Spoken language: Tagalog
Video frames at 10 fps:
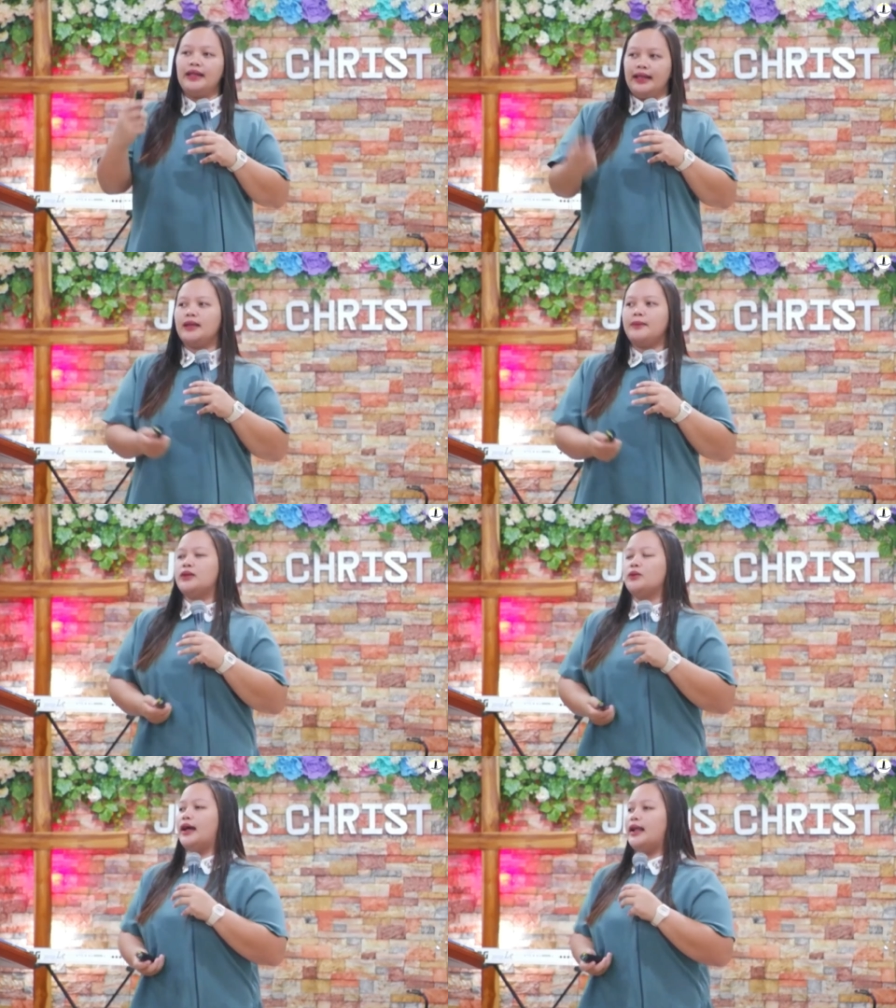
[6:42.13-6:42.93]

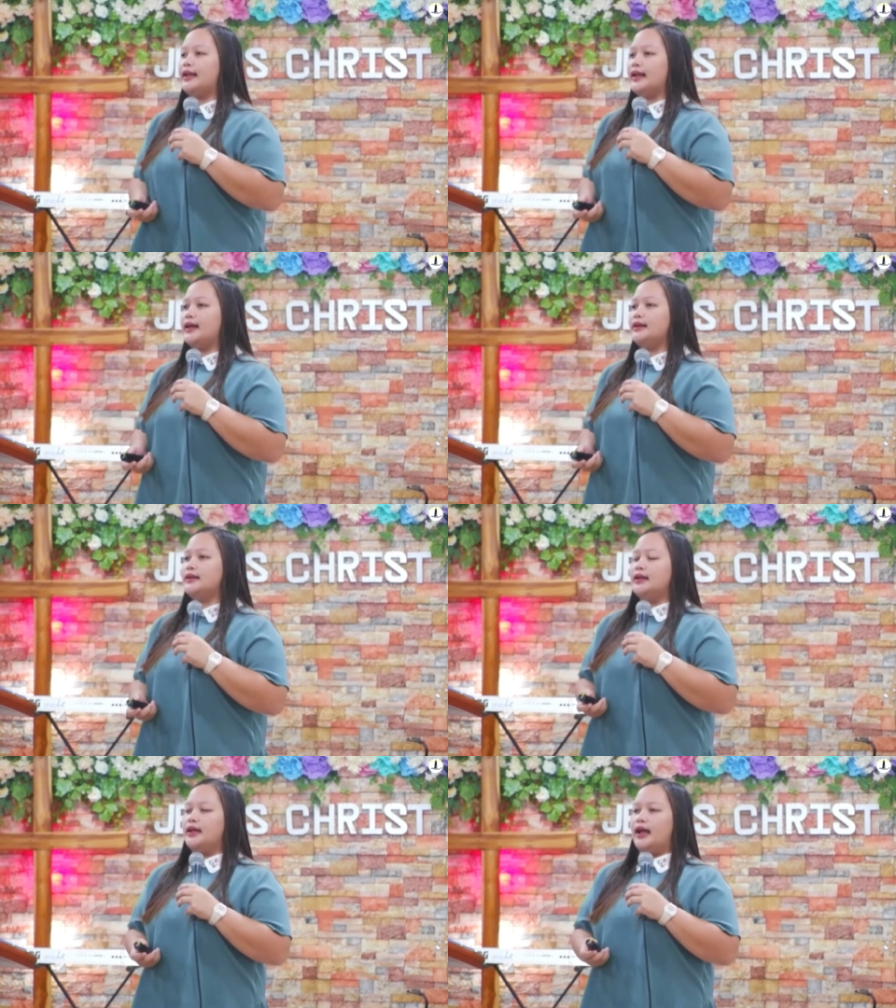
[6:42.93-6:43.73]
individual na
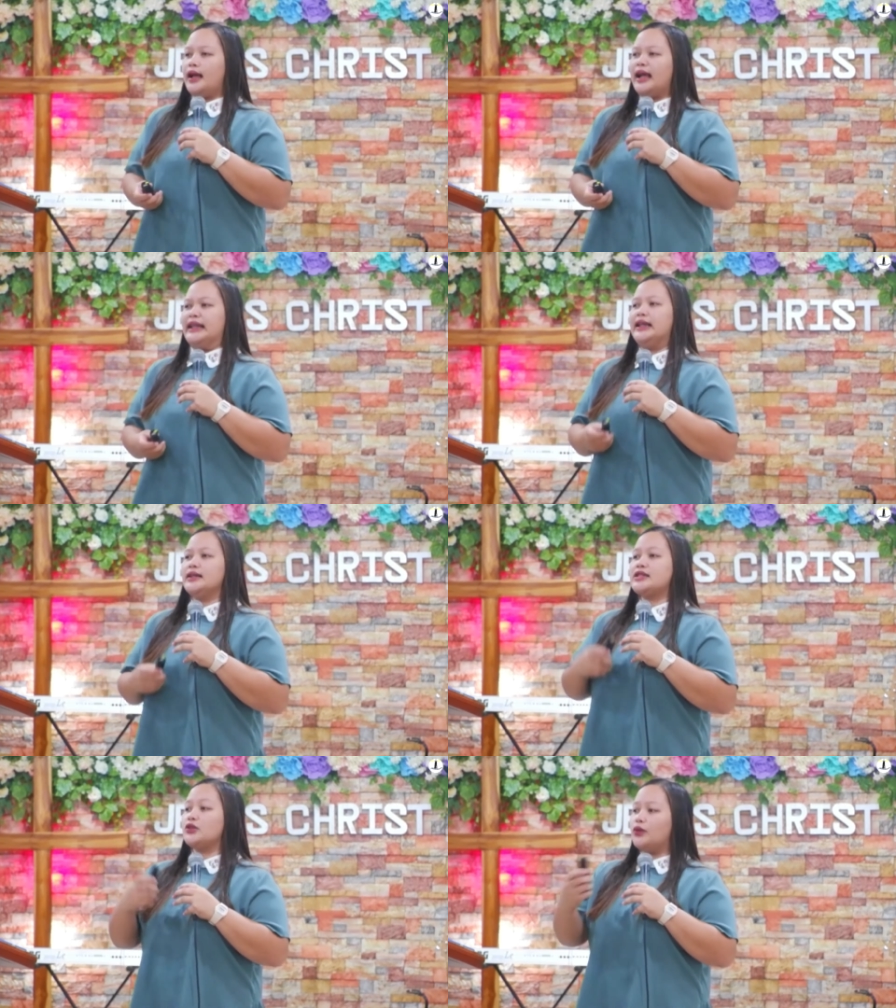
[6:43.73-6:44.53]
uh, kanyang
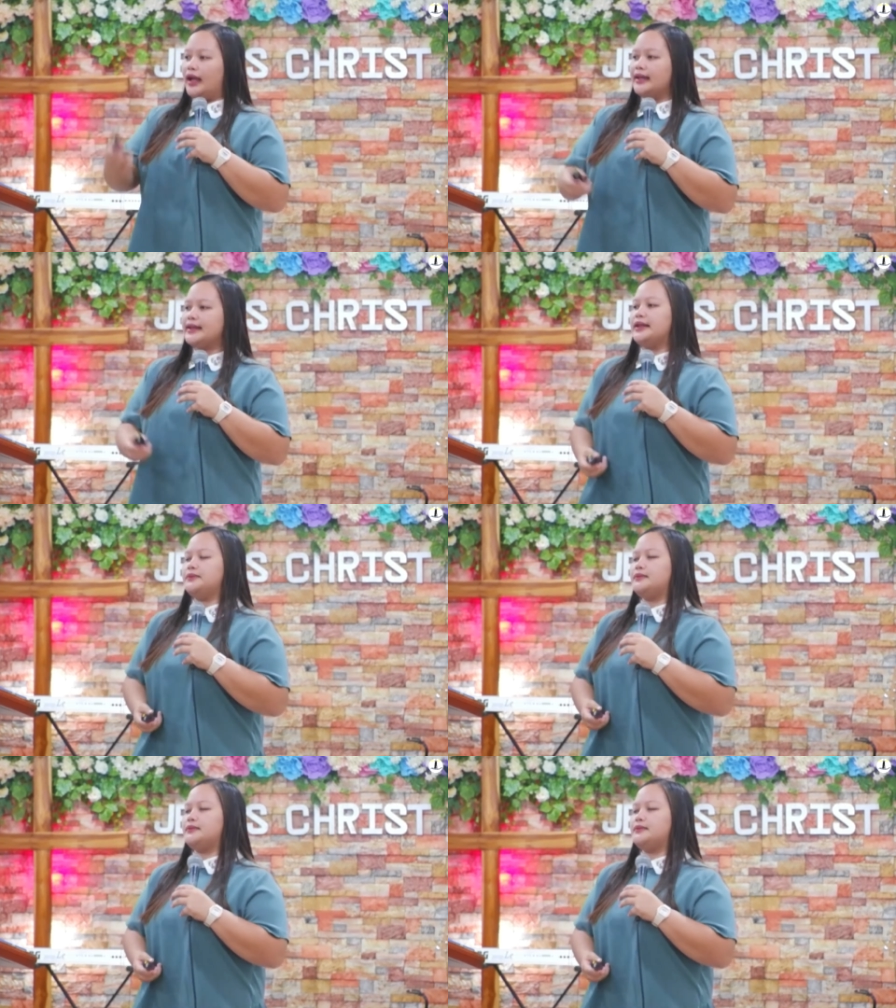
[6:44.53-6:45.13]
sinulatan.